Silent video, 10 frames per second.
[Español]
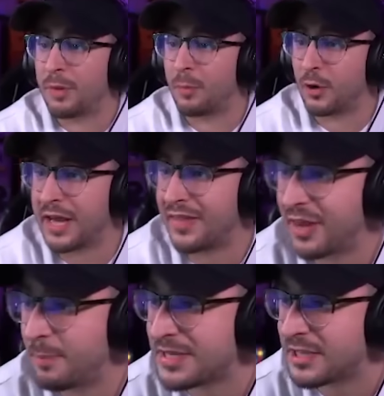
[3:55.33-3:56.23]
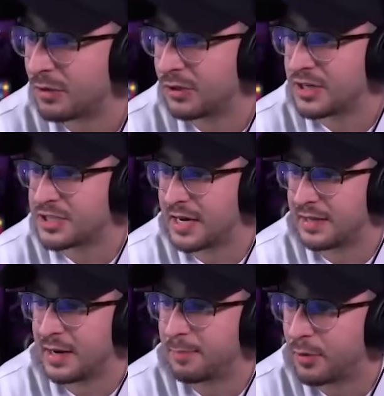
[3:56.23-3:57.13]
porque hace el pase cuando le sale
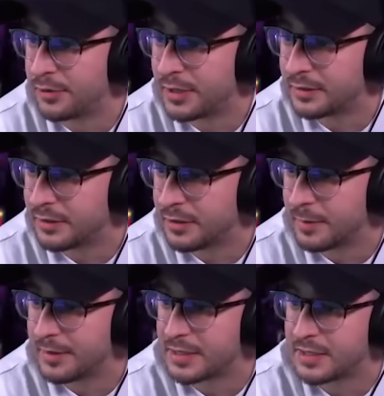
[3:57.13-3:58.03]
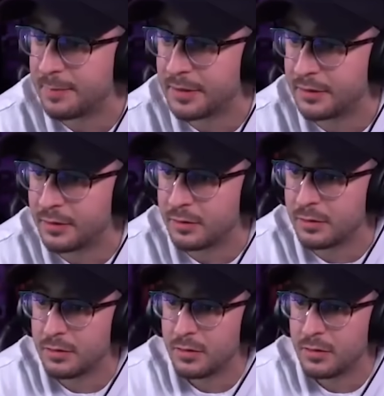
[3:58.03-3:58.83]
de la polla, tío, de verdad. Este partido.